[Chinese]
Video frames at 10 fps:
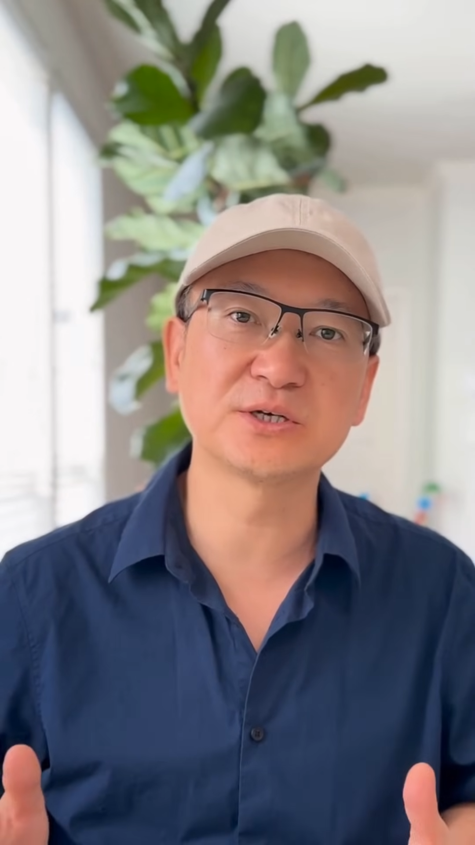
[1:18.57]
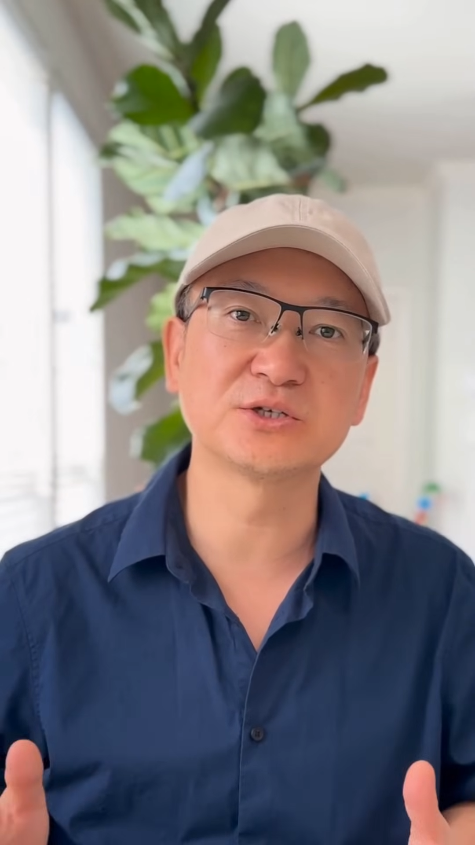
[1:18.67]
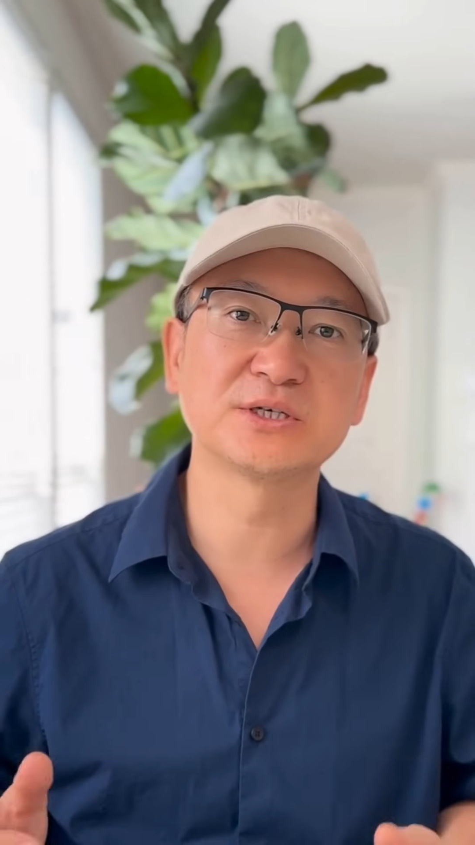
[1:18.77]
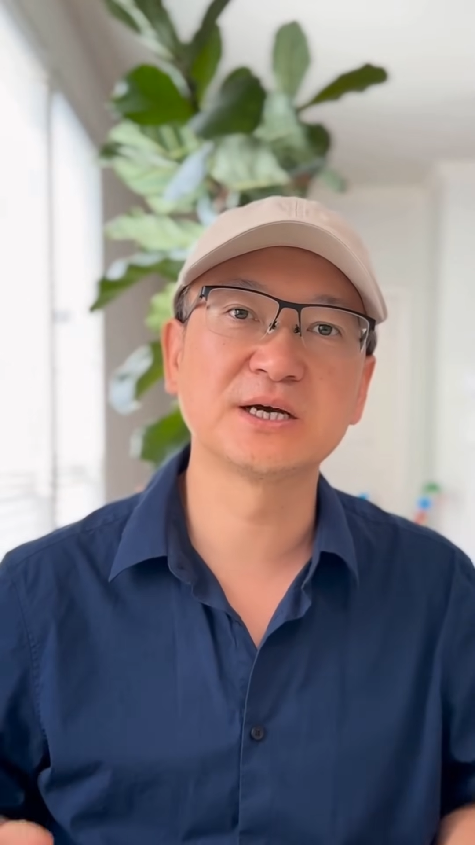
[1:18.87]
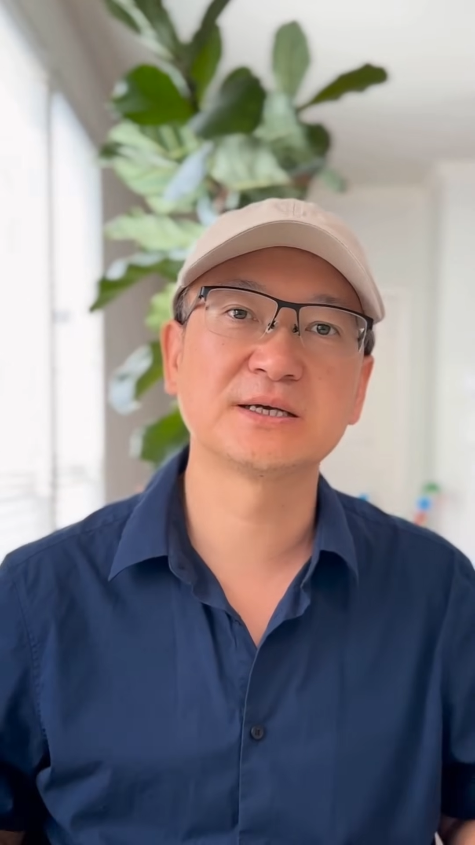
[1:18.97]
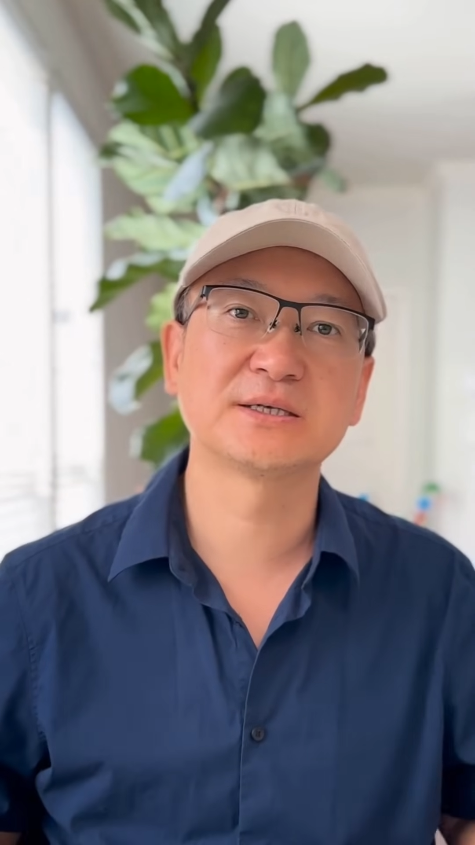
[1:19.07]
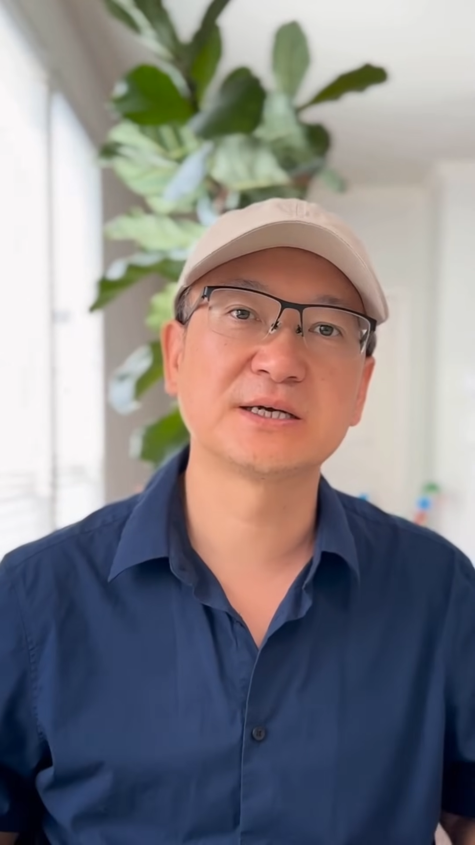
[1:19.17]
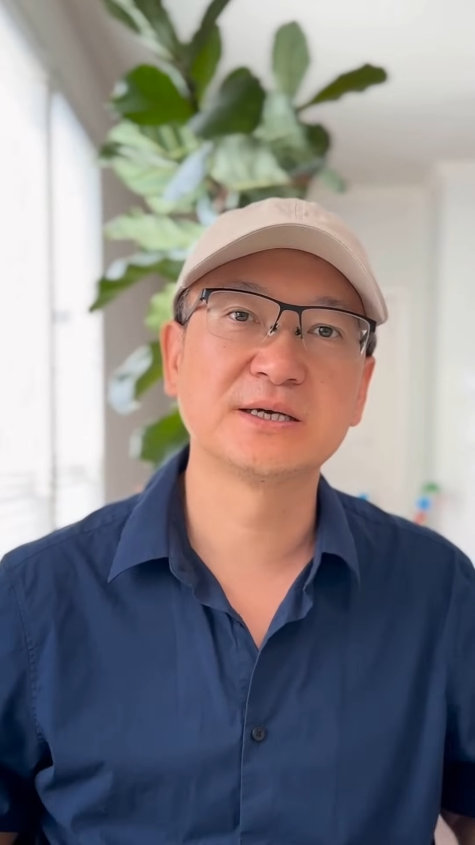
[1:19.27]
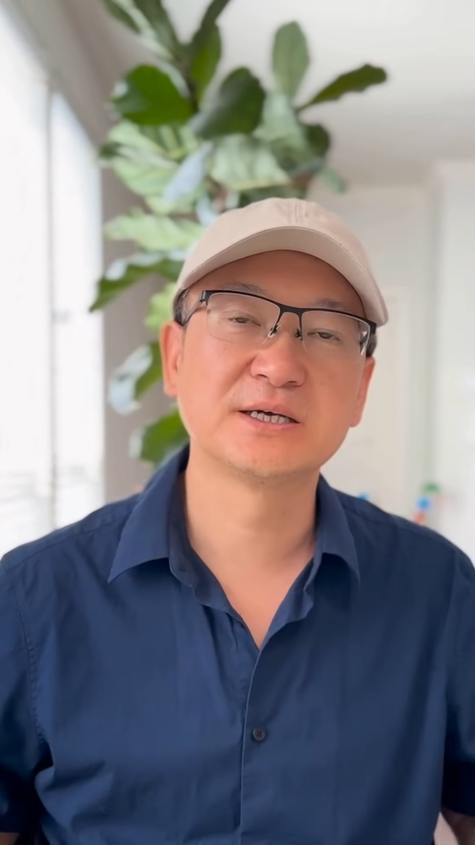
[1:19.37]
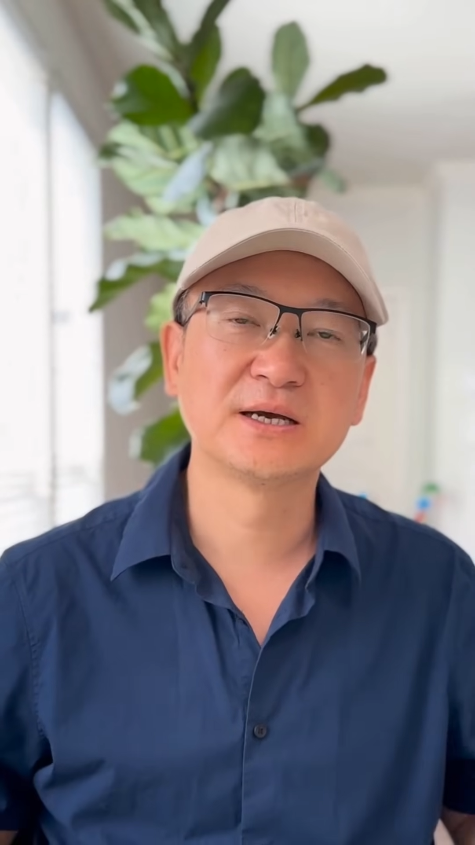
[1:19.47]
持眼
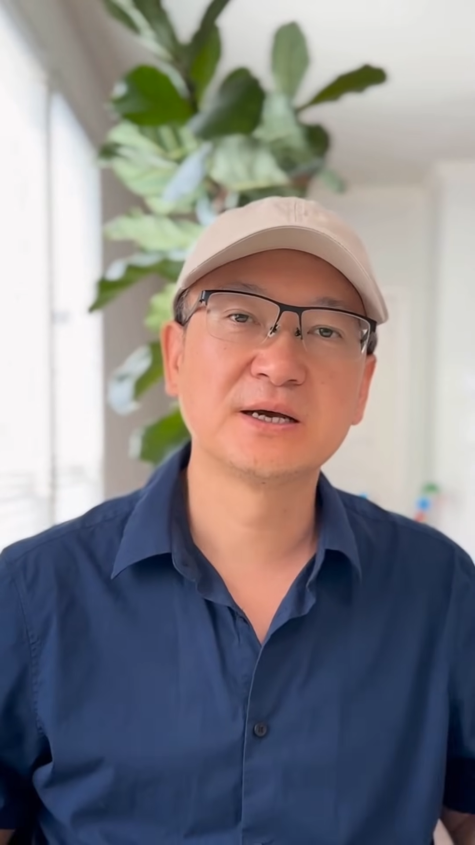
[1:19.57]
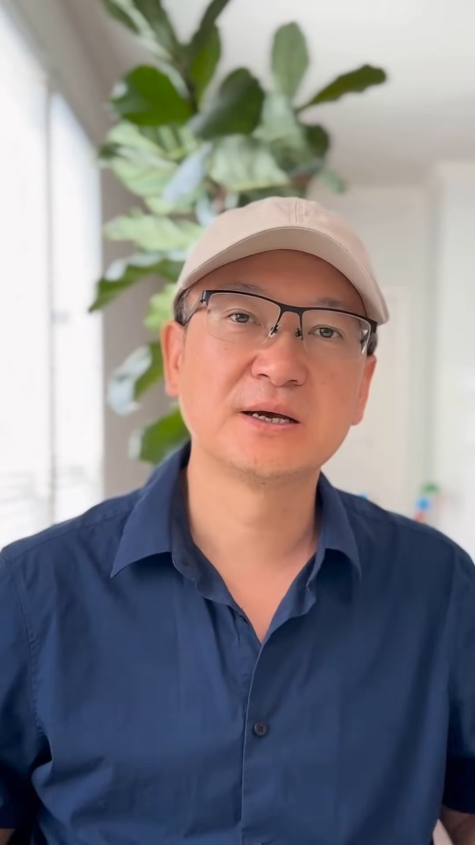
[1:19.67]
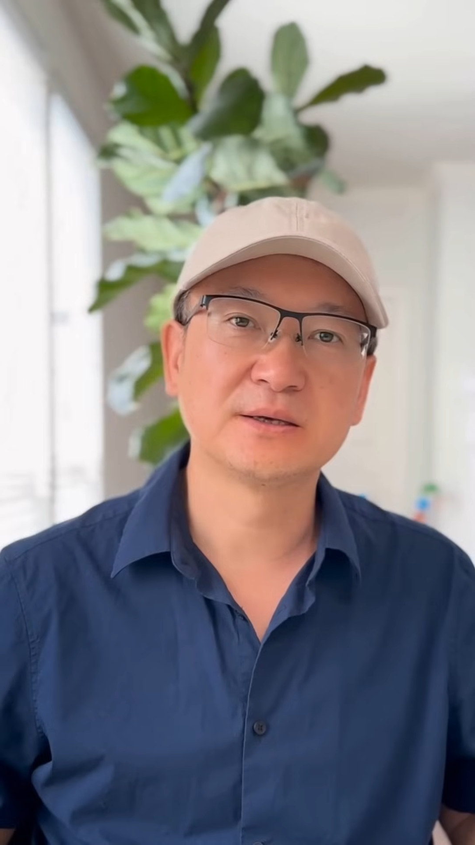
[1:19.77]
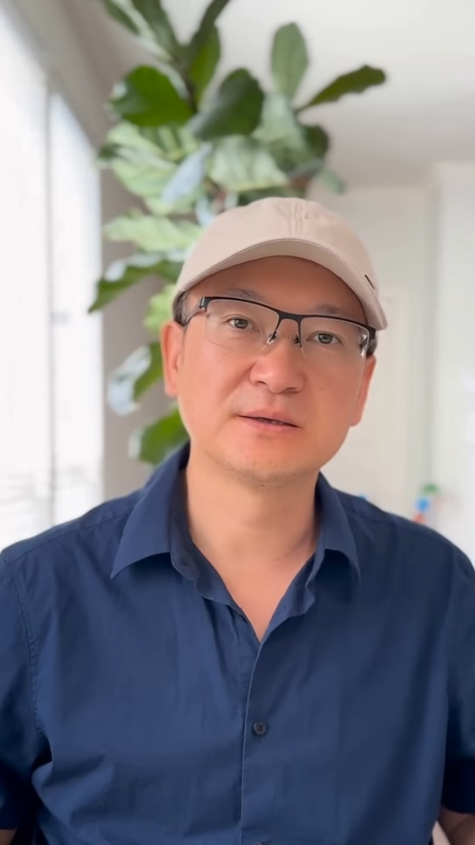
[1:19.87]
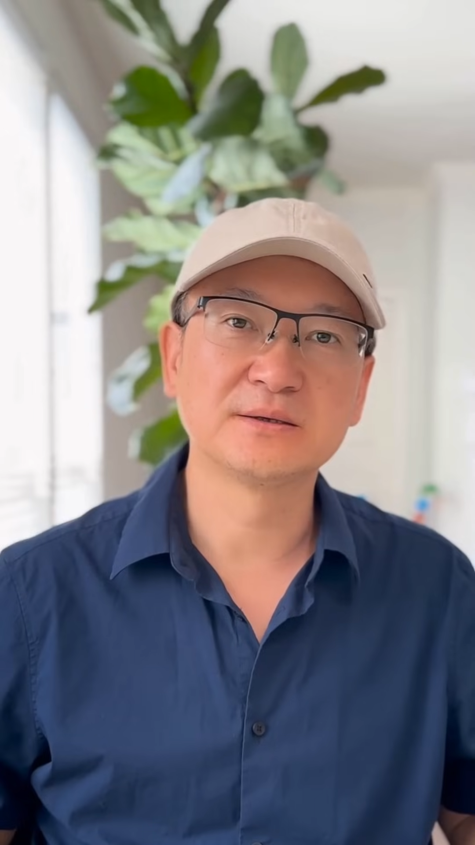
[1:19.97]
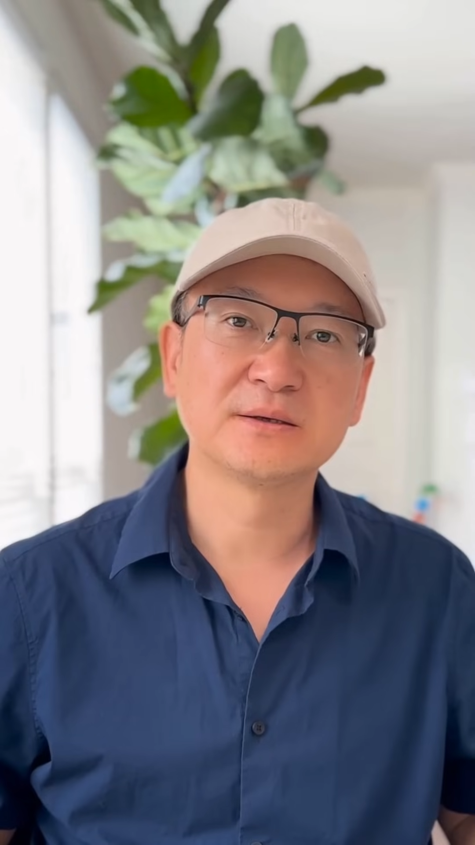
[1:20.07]
睛的健康，